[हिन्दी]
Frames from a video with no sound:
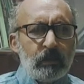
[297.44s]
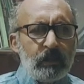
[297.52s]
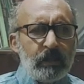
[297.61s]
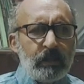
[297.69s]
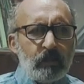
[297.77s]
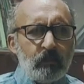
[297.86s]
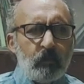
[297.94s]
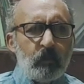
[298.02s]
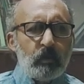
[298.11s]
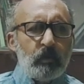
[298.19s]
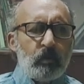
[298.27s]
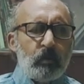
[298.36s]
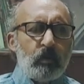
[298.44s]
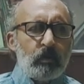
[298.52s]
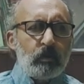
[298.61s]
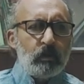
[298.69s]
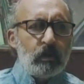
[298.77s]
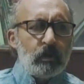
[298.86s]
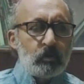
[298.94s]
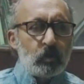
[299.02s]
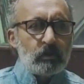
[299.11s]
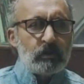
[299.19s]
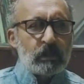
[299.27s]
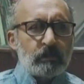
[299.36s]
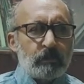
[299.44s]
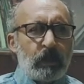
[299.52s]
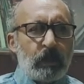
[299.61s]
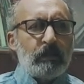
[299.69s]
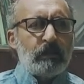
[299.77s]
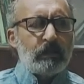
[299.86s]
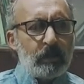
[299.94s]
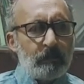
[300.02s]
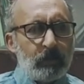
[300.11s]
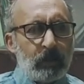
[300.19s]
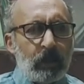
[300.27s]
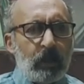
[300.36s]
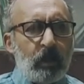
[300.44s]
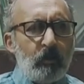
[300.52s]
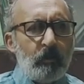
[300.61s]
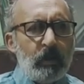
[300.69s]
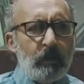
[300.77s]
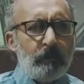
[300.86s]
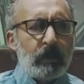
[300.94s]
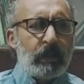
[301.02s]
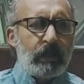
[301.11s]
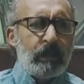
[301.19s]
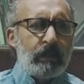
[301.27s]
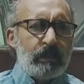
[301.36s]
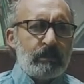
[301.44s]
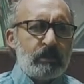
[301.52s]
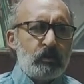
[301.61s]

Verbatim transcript: लेकिन वो लोग जो जज्बात के बहाव में बगैर किसी